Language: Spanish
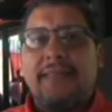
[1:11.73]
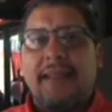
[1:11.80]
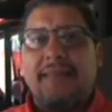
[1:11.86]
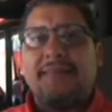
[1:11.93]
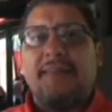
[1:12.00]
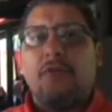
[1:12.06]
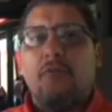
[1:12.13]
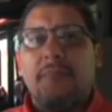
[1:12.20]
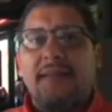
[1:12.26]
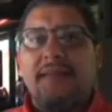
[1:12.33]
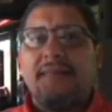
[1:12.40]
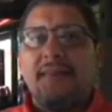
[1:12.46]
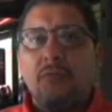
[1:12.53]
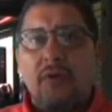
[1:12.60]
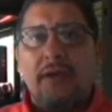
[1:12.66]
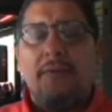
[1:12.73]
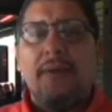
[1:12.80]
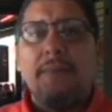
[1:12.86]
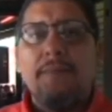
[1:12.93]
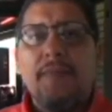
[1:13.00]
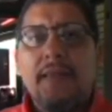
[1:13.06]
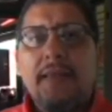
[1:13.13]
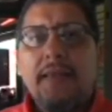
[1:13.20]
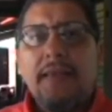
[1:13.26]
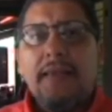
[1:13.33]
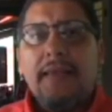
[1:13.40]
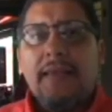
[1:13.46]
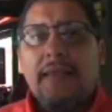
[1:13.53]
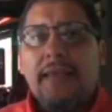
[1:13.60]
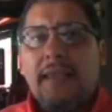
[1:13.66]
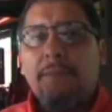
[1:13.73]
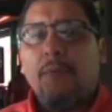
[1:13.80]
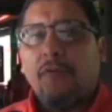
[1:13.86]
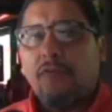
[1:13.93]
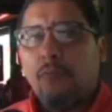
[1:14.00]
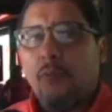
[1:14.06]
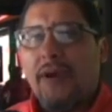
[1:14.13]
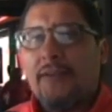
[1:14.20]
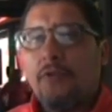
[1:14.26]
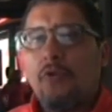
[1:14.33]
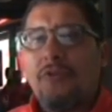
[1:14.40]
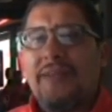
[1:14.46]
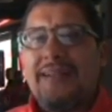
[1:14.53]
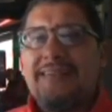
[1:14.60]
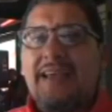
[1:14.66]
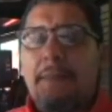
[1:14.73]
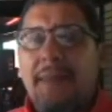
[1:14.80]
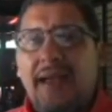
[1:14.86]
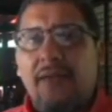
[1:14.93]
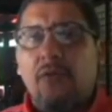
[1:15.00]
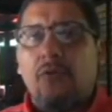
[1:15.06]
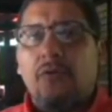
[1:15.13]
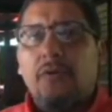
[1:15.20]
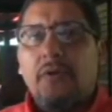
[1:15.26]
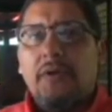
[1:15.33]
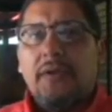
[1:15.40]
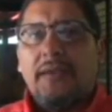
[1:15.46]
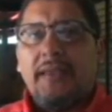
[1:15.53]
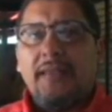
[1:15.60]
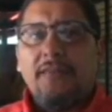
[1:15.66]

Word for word: 2013-2019 y por supuesto del llamado que